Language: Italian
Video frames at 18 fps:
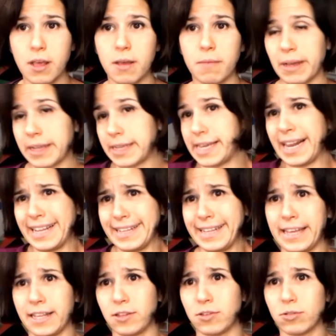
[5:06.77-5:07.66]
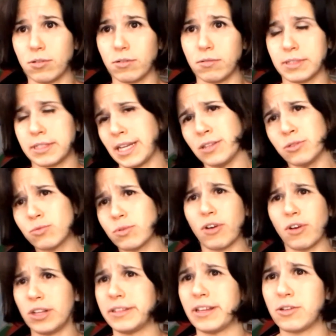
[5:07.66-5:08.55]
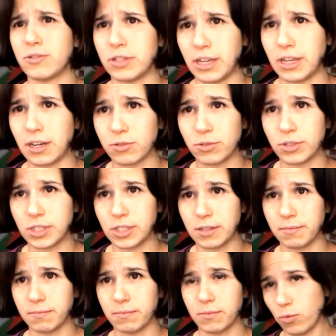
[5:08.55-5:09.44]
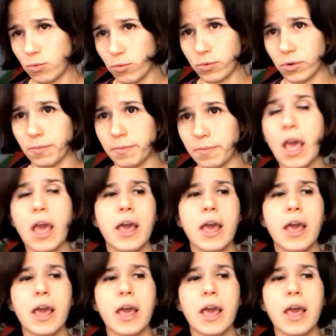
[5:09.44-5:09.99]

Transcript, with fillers: Ma chi l'ha detto? Tanto una volta non era così. Uno.